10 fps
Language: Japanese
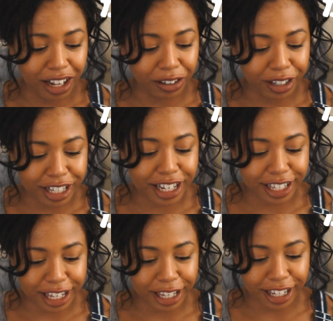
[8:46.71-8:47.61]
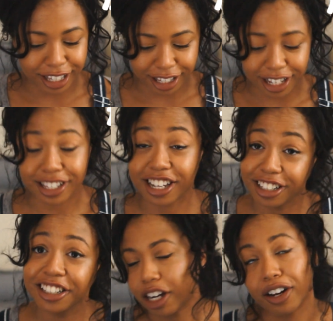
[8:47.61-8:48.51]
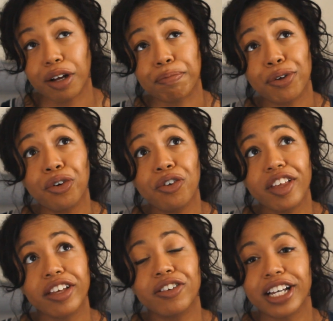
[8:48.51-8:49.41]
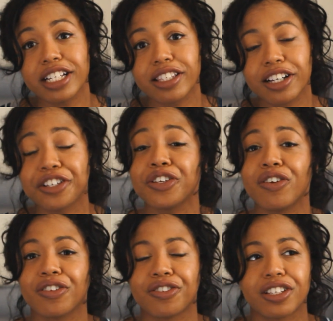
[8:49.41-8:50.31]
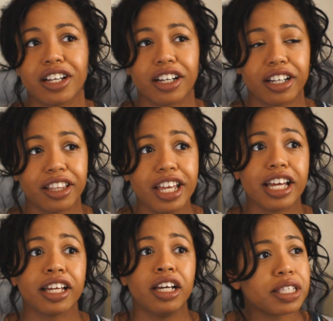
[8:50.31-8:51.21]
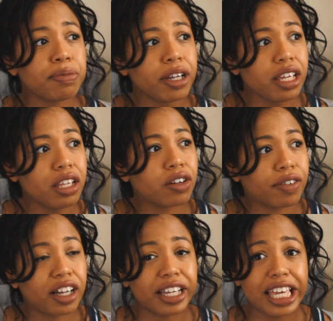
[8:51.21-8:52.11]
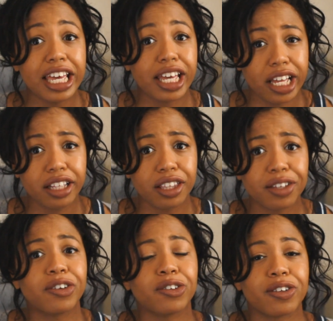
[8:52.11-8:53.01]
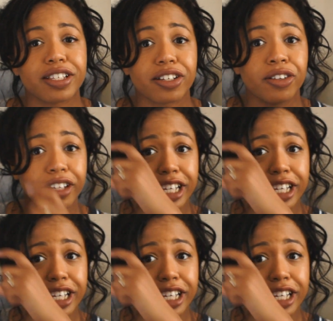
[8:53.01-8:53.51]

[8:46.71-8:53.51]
あの優しい医者さんだから病院を検索するのじゃなくて一番いいのは医院っていうことですよ